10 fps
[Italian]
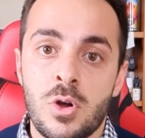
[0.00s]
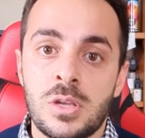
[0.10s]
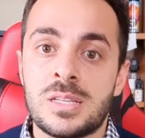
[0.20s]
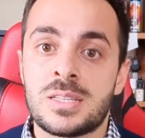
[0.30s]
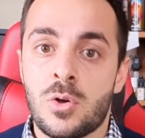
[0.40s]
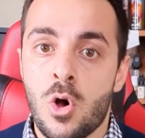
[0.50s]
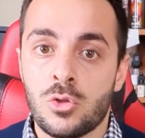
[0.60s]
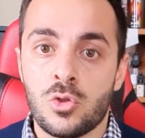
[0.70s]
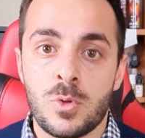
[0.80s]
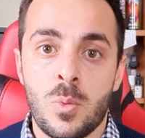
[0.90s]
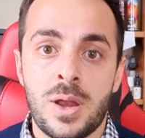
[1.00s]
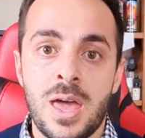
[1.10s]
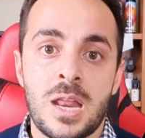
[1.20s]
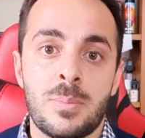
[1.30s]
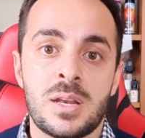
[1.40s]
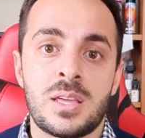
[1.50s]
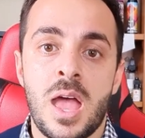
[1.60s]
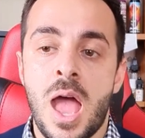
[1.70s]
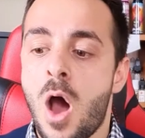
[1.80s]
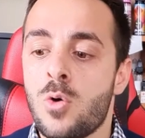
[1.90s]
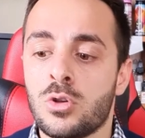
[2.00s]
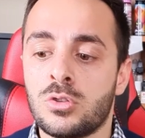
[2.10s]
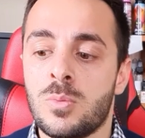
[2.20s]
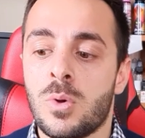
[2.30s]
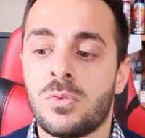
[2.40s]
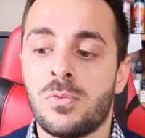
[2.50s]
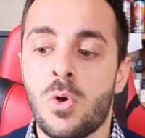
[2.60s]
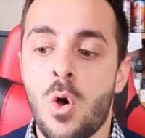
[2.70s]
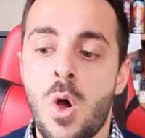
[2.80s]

il secondo a mio parere perché ha un ottimo airflow,